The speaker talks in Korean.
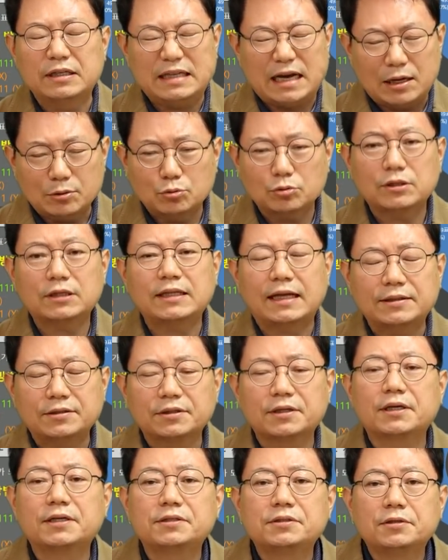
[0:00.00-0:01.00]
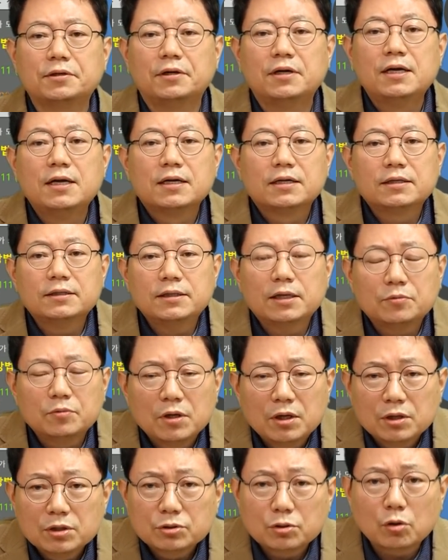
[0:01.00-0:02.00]
양쪽 다 다쳤겠죠. 근데
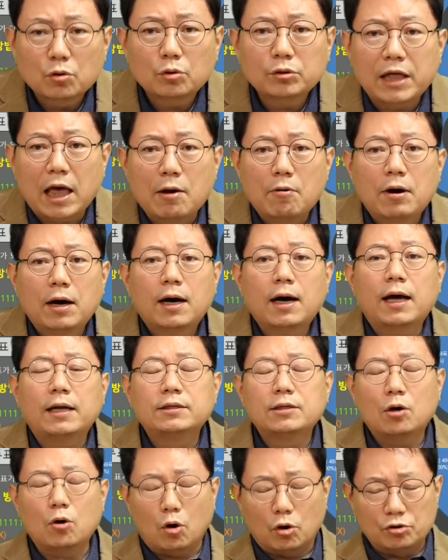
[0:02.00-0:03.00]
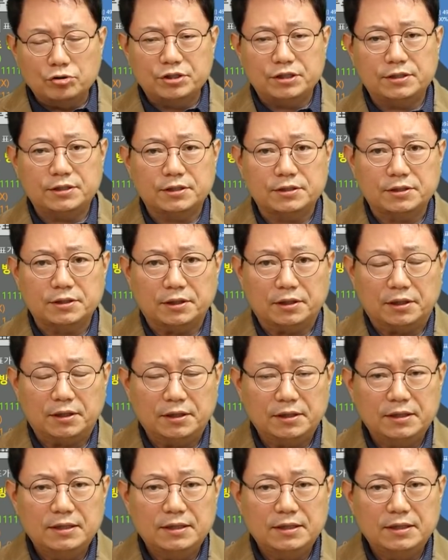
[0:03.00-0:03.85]
서로 대화가 가능하고 걸을 수 있었어요.